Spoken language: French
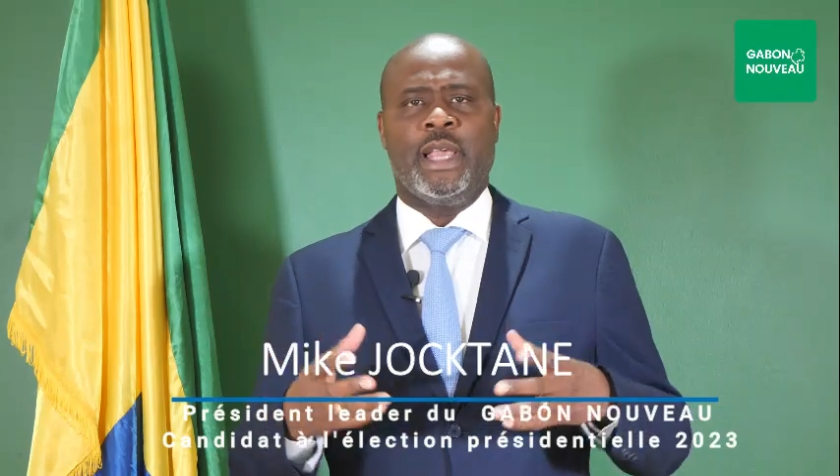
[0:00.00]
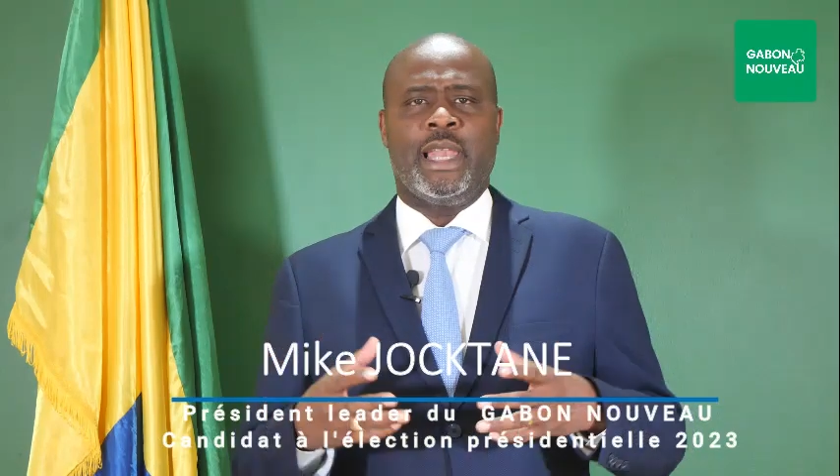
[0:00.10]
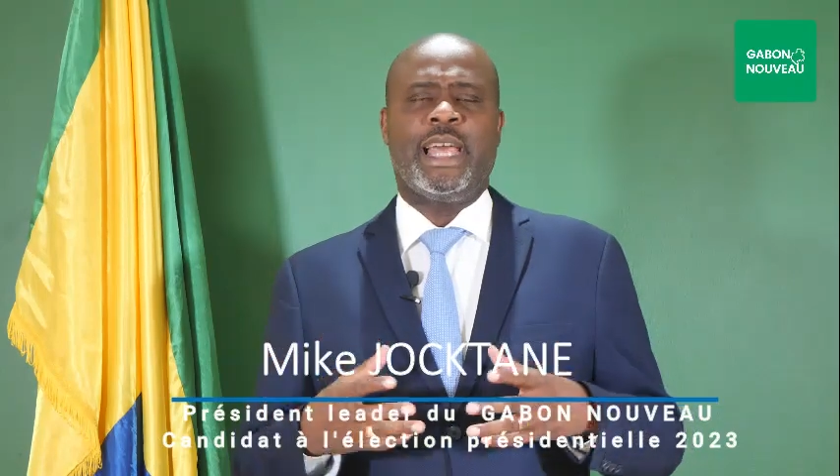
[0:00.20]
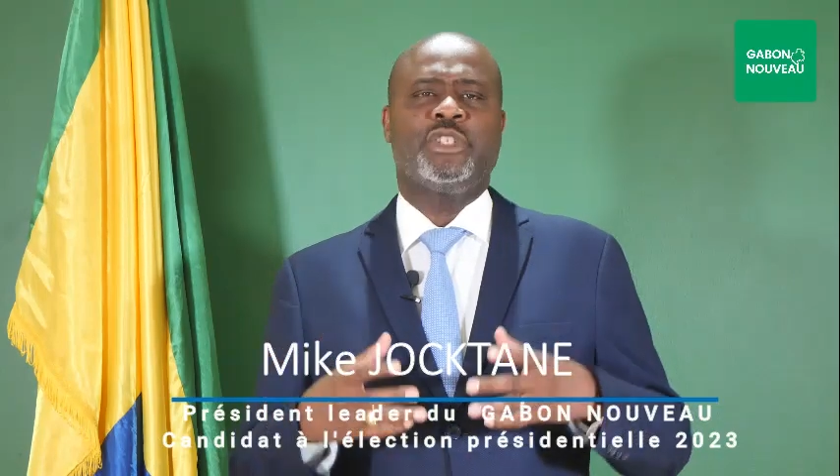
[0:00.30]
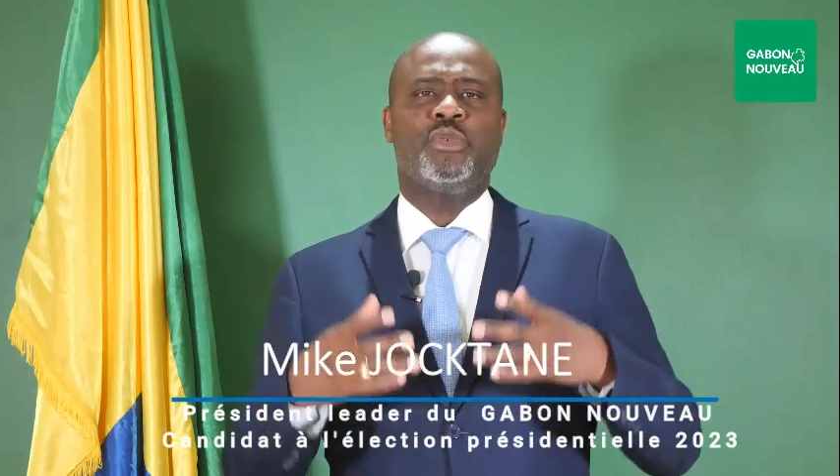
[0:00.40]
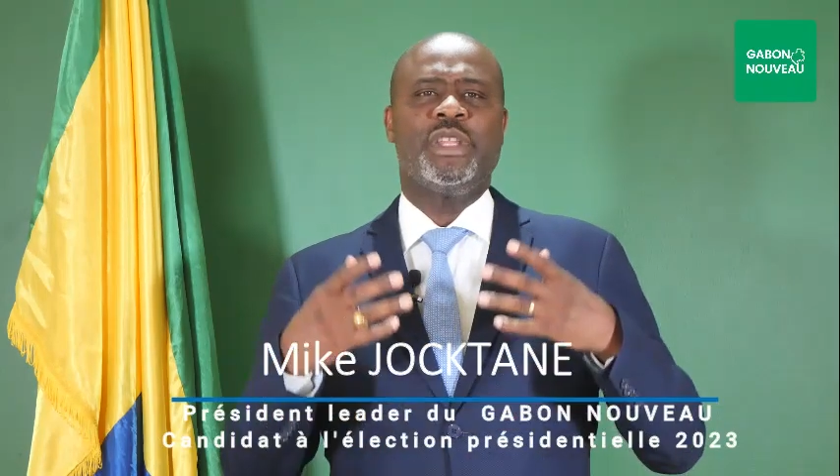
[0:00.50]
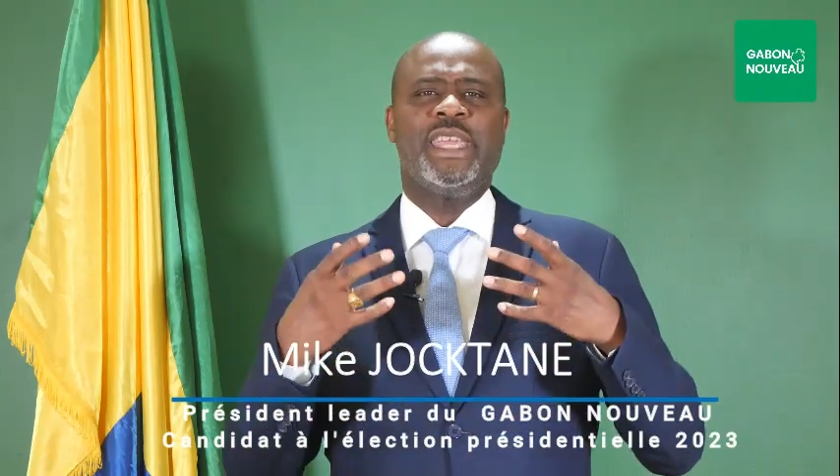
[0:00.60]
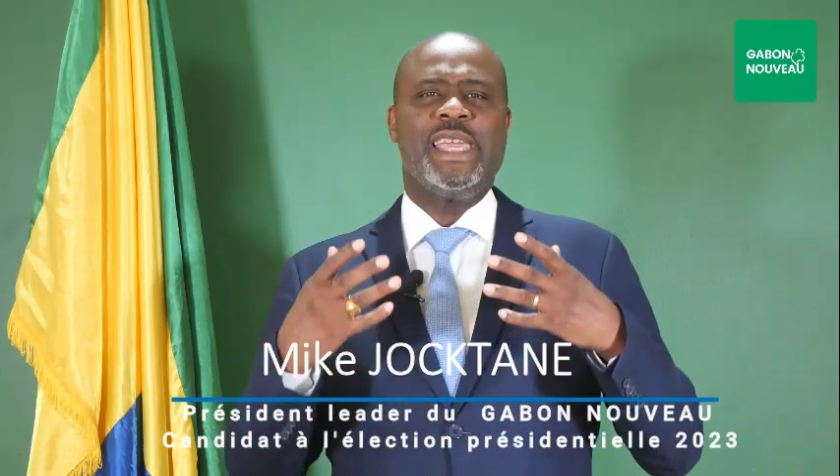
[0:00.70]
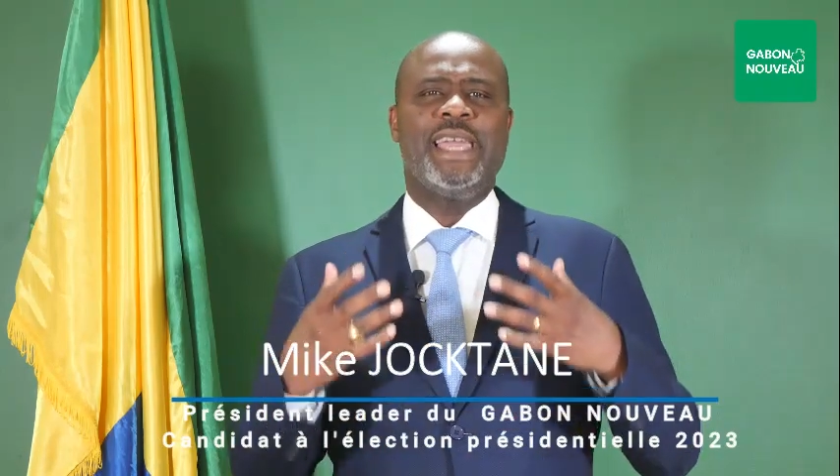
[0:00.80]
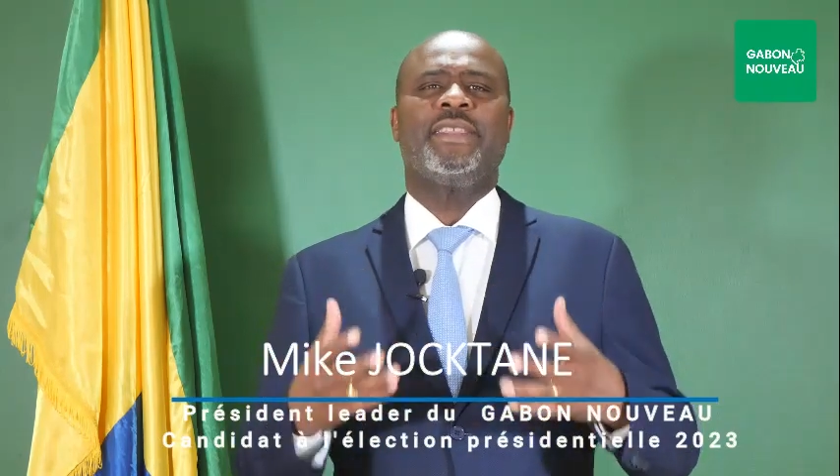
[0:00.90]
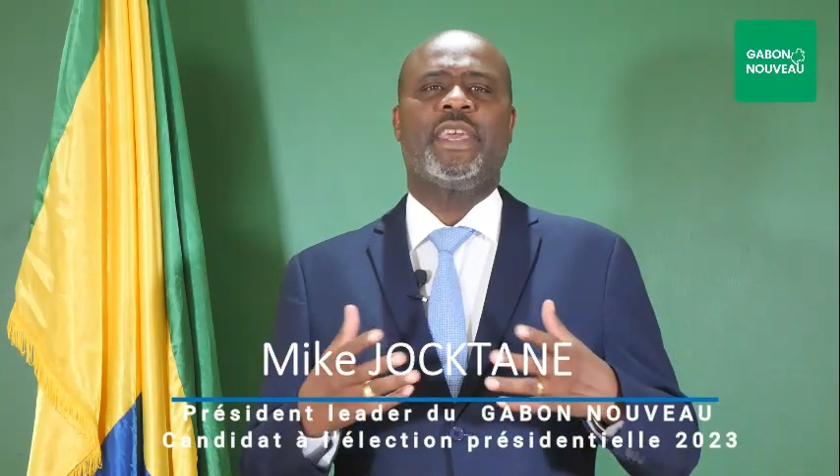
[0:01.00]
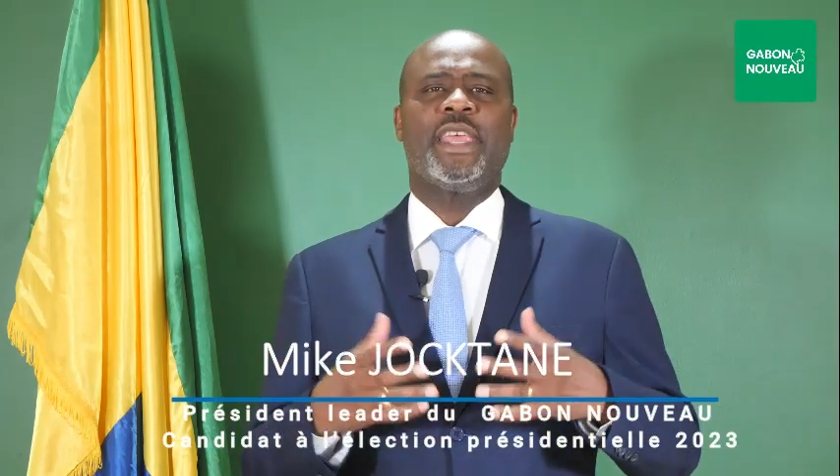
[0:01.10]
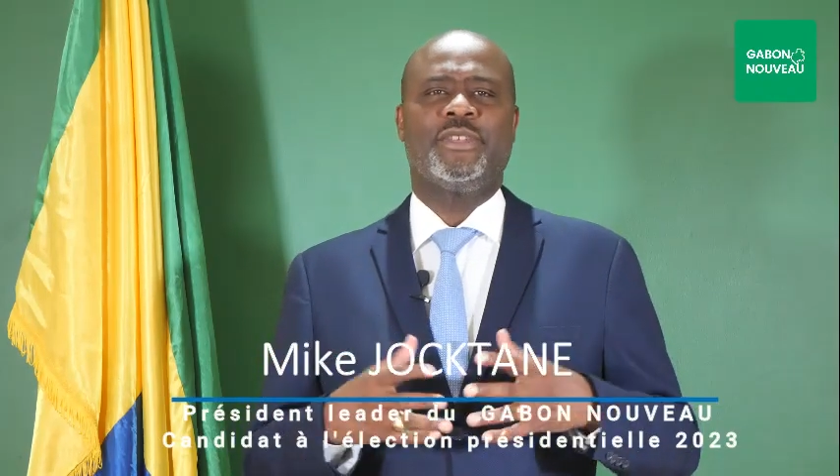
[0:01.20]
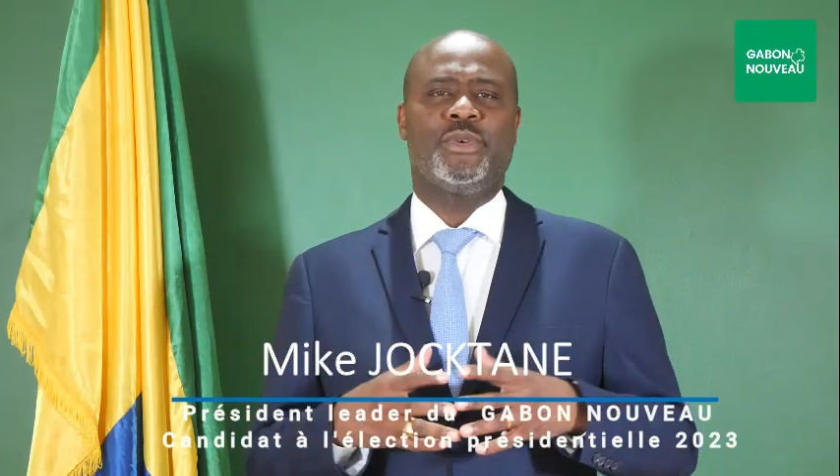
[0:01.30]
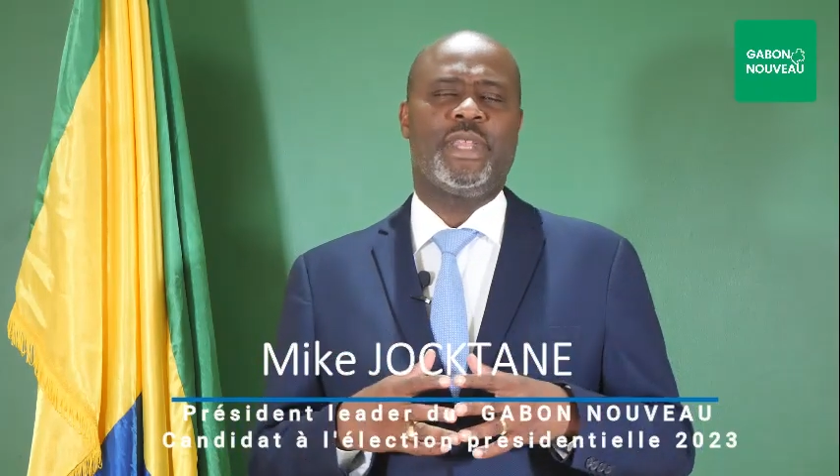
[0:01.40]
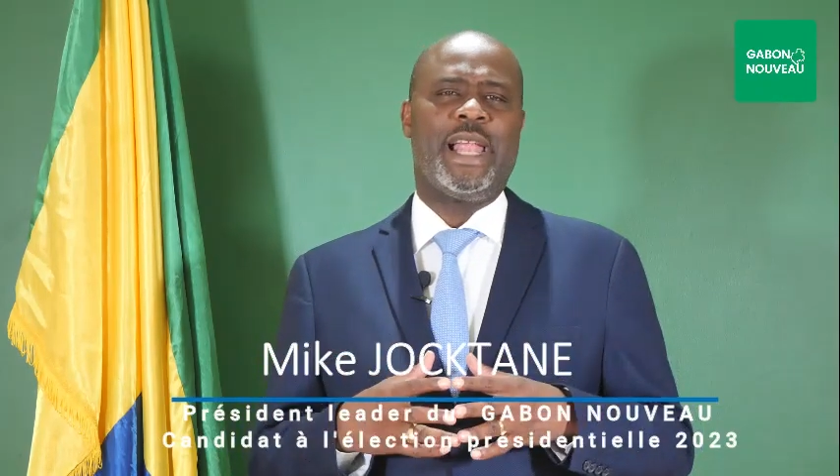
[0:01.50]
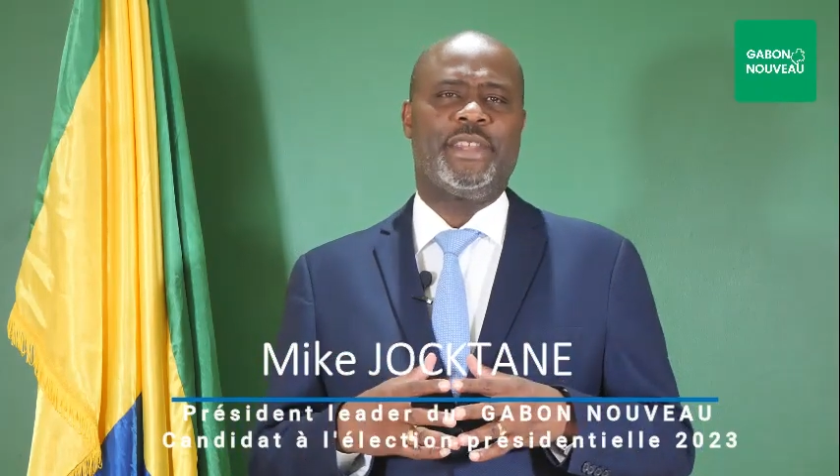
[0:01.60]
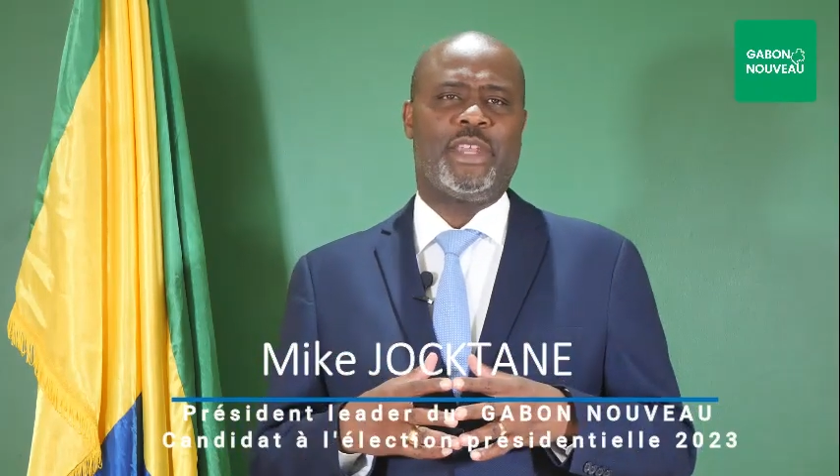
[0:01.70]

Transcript: la journée internationale